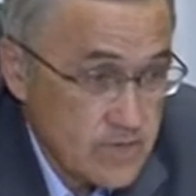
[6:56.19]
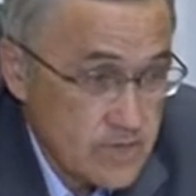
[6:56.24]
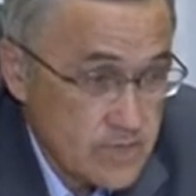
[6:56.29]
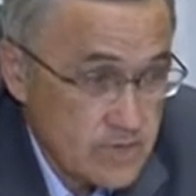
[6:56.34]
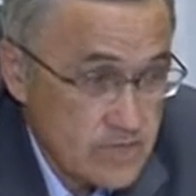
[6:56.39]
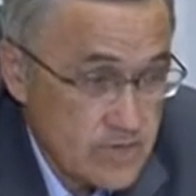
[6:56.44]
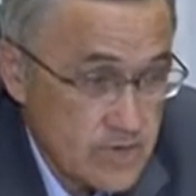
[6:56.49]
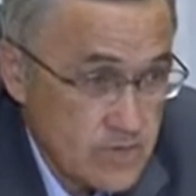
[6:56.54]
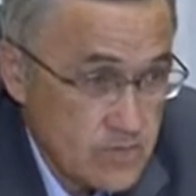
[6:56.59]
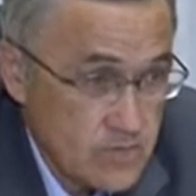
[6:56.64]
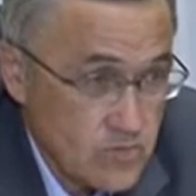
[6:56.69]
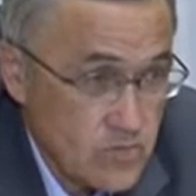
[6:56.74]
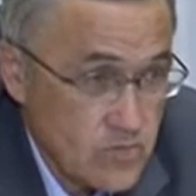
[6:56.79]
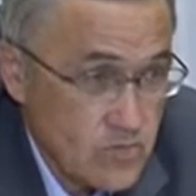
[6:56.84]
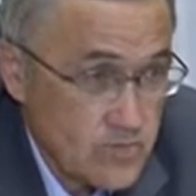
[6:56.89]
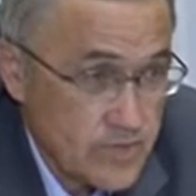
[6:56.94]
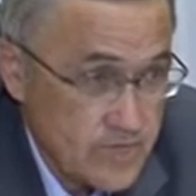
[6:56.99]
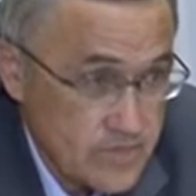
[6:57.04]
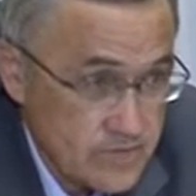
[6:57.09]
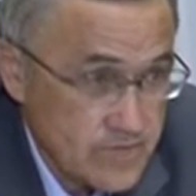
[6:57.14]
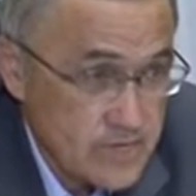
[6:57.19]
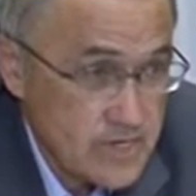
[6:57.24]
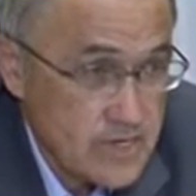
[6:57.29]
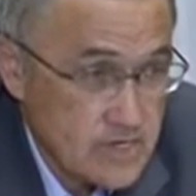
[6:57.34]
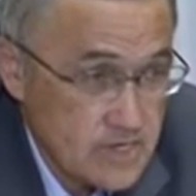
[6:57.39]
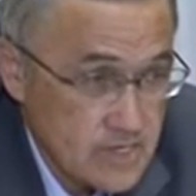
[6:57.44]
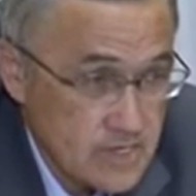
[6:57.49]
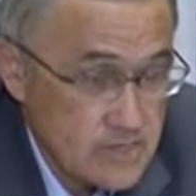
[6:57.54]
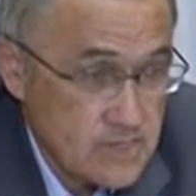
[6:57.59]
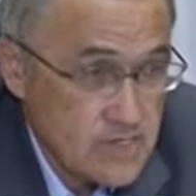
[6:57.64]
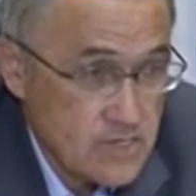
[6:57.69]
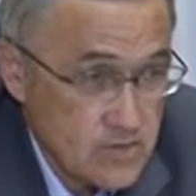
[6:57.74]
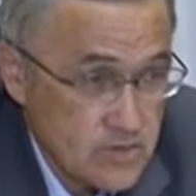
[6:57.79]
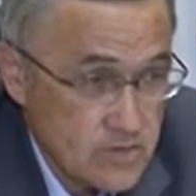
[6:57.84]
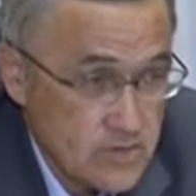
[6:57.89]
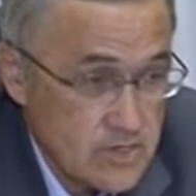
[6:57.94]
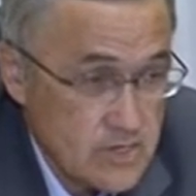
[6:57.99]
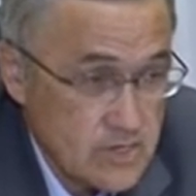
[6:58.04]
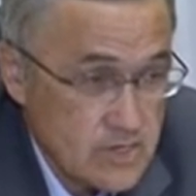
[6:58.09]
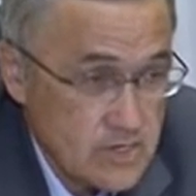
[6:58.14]
своему, по своей
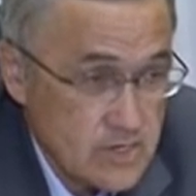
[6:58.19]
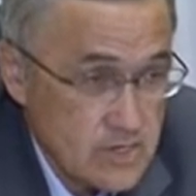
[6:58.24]
технологии.